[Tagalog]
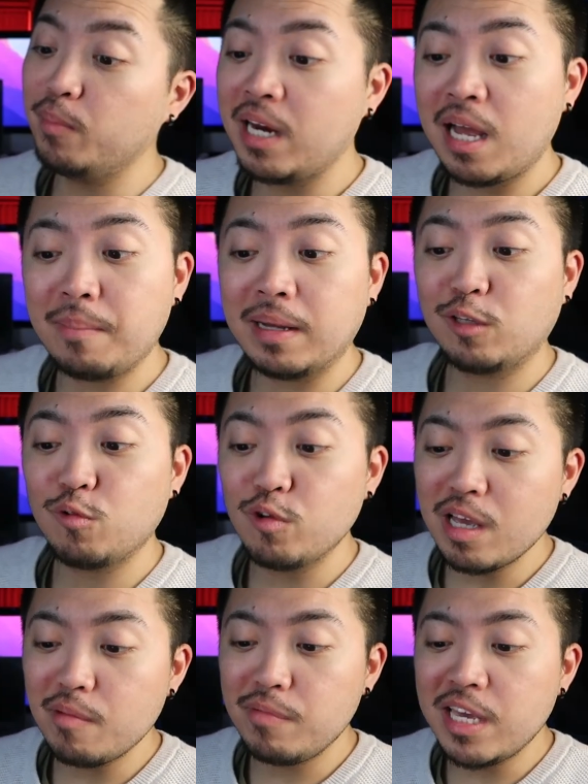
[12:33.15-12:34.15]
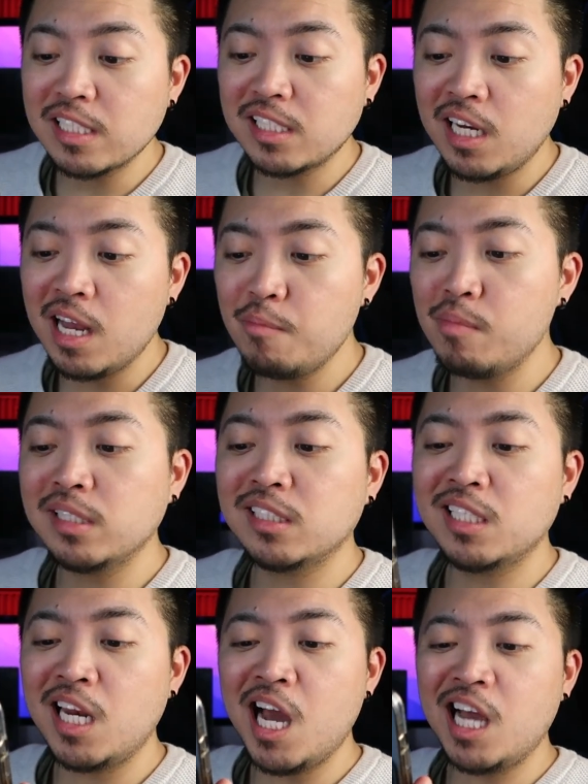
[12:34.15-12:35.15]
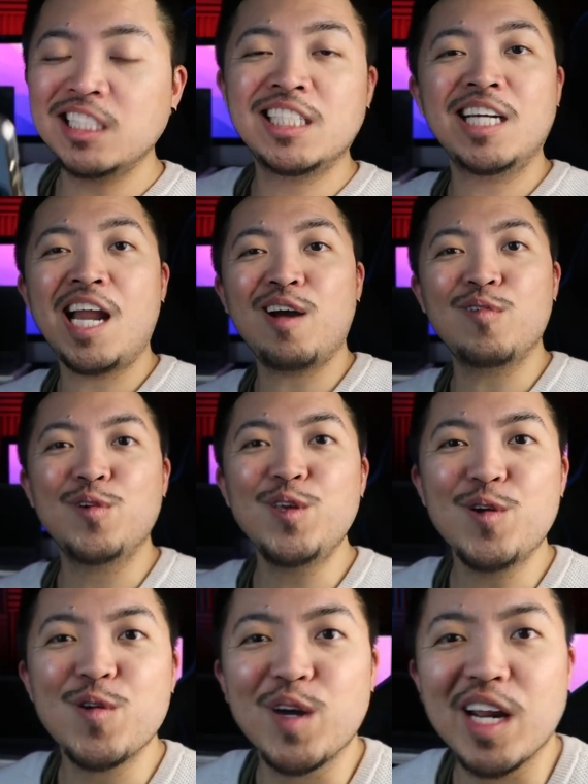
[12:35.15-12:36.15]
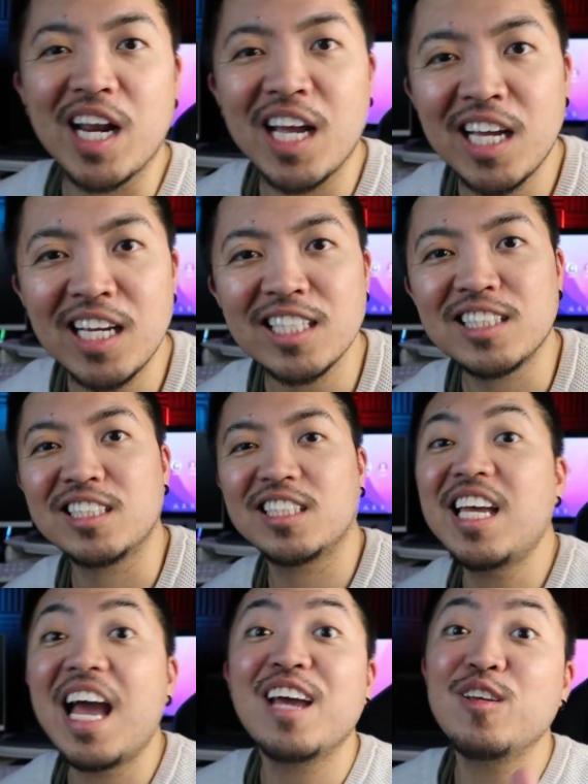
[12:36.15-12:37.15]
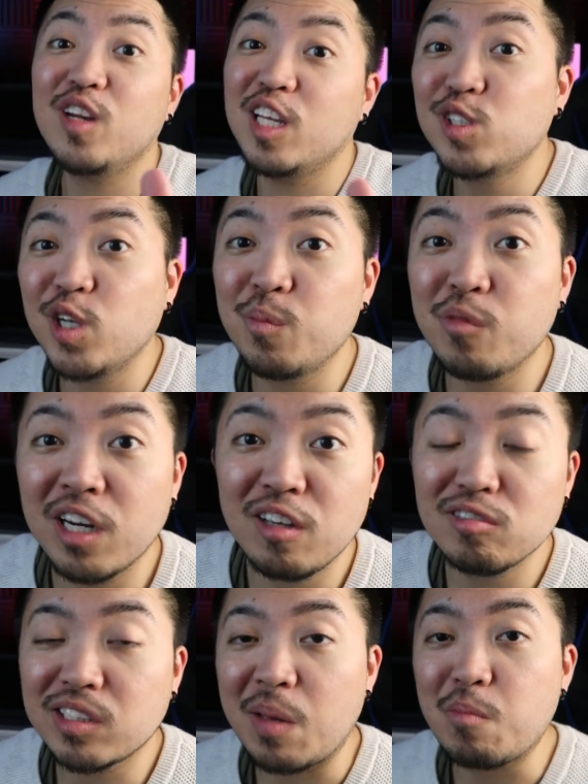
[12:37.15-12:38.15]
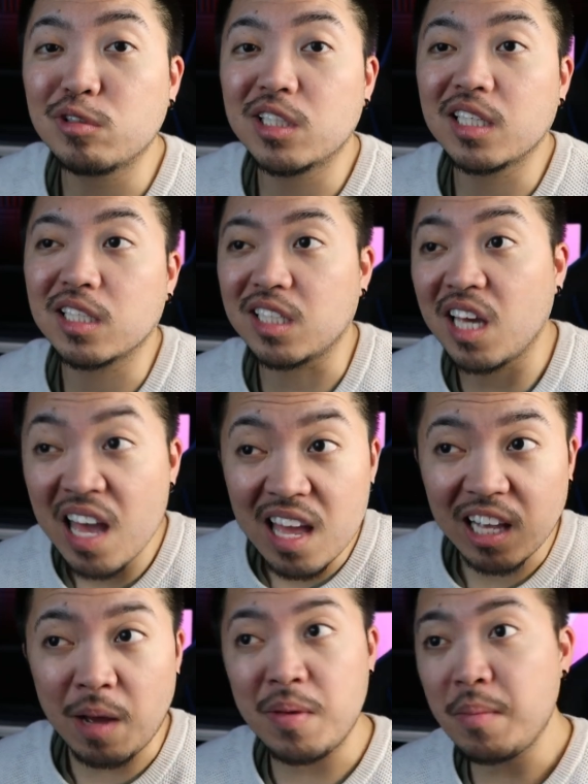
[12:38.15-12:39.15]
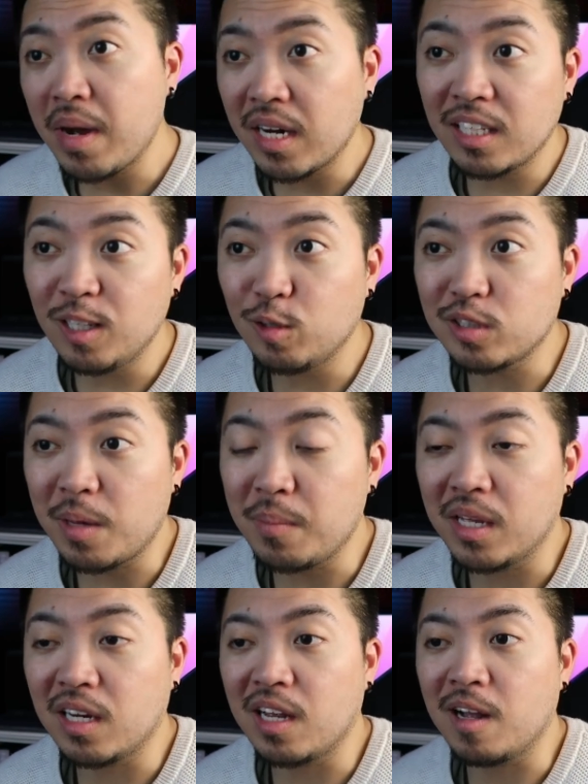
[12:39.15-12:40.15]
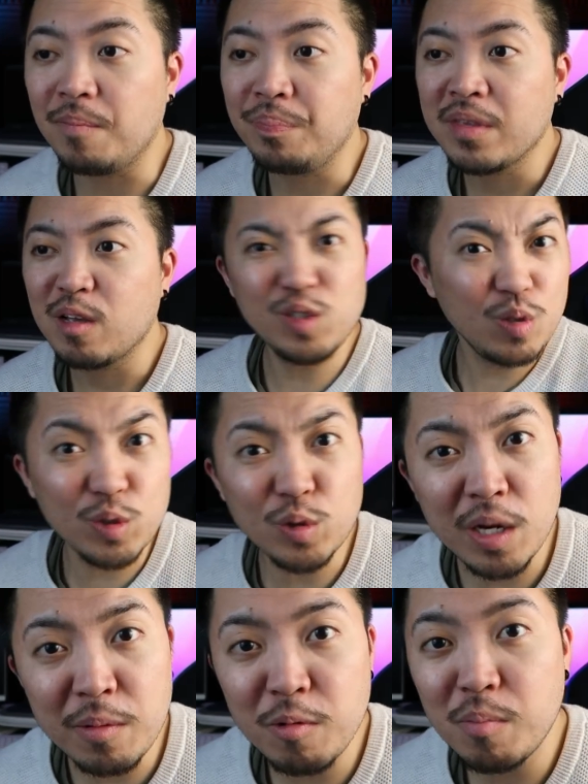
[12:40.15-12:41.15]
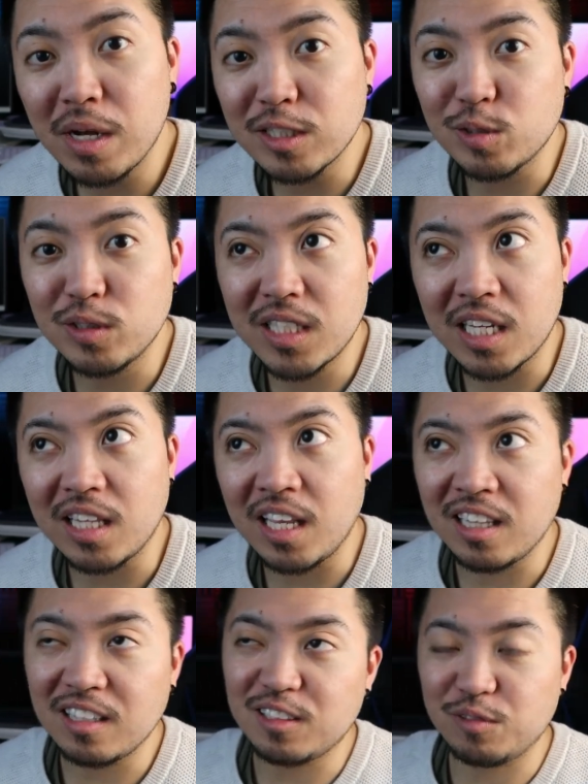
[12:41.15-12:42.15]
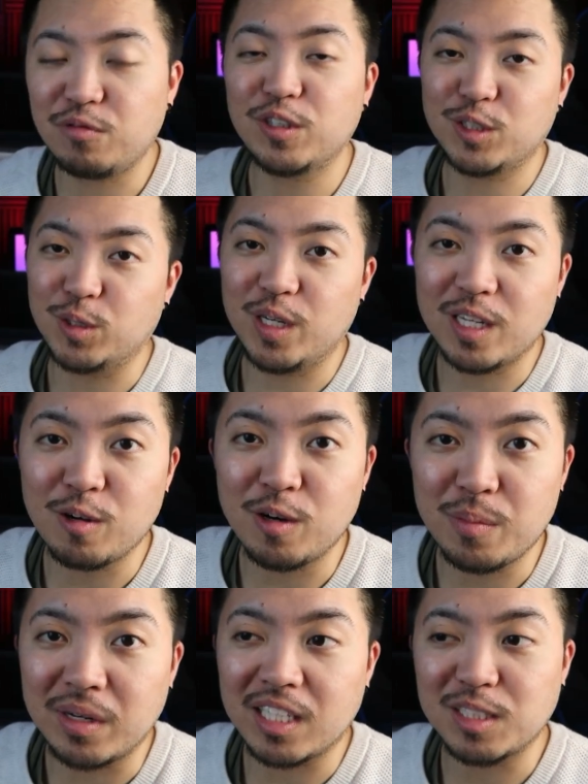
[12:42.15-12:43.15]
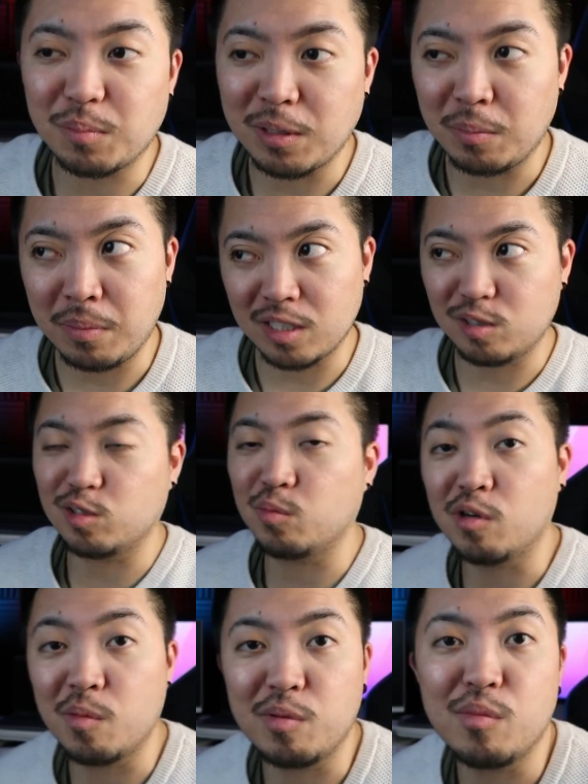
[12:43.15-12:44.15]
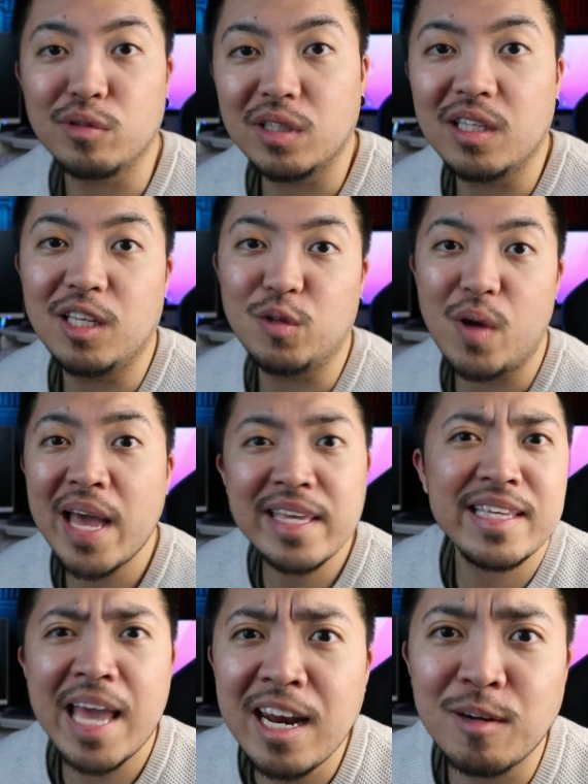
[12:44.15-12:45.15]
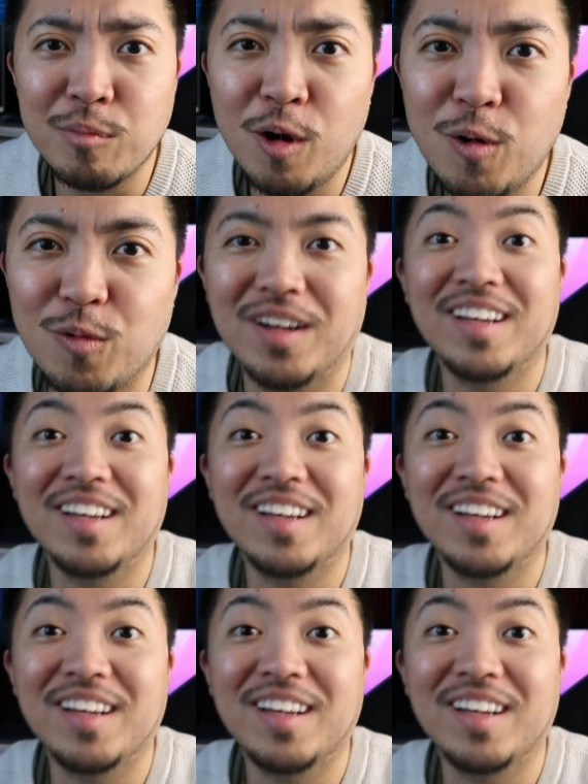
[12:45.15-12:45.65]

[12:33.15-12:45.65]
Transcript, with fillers: Paul Manabat, Kuya Beans, ilang months na lang andyan na ako. Uy, congrats! Kaya ayun, enjoy mo na yung stay mo dyan kasi kaming mga nandito sa Amerika, gusto gusto namin magbakason dyan and for sure, ikaw namang nasa Pilipinas, gusto mo nang pumunta dito. I get it, bro!